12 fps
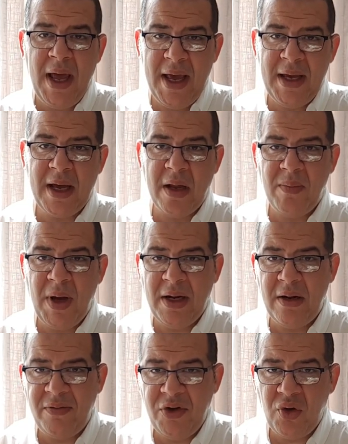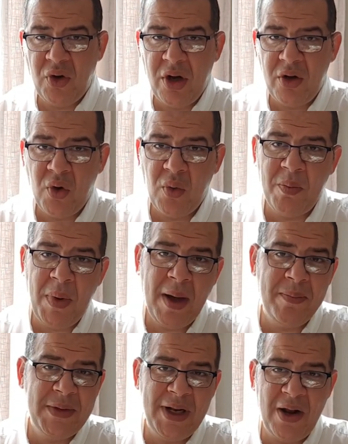هيك كان معنا الفيديو لليوم
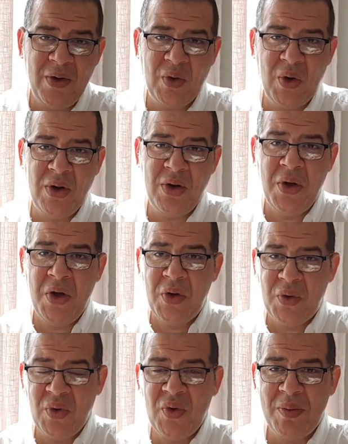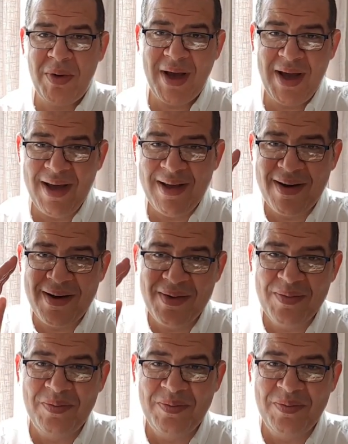حبت لكم كونوا بخير